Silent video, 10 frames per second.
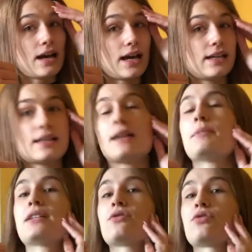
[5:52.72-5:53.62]
eine
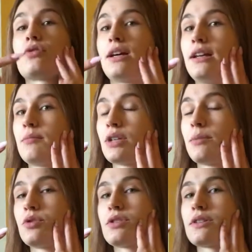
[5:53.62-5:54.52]
am Esstisch und eine am
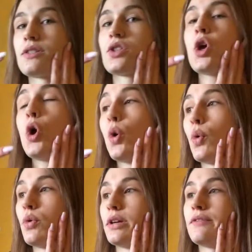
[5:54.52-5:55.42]
Schreibtisch sitzen
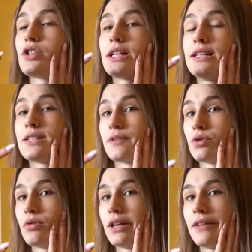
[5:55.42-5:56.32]
oder wir stellen hier zwei
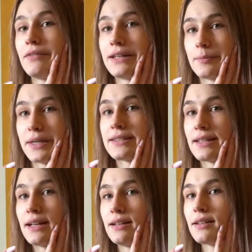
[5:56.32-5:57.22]
Stühle ran, weil das
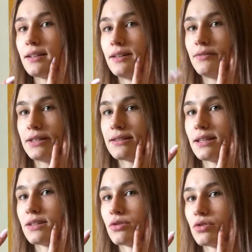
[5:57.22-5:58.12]
passt halt, äh, weil es
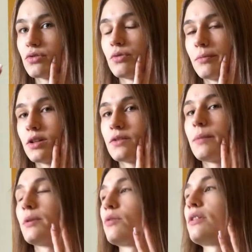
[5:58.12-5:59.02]
ein Esstisch ist, wo auch
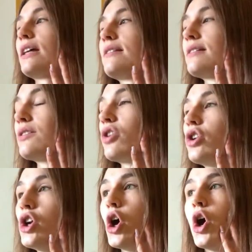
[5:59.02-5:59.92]
zwei Personen dran sitzen
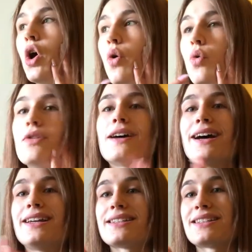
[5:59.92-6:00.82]
können.
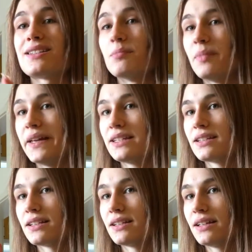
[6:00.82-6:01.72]
Oder einer sitzt im
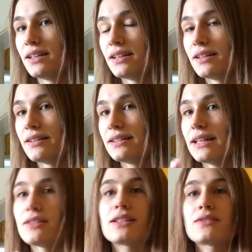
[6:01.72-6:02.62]
Bett. Äh,
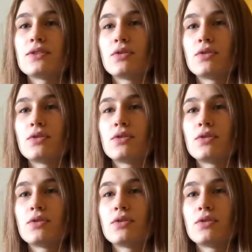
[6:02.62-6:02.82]
dadurch, dass wir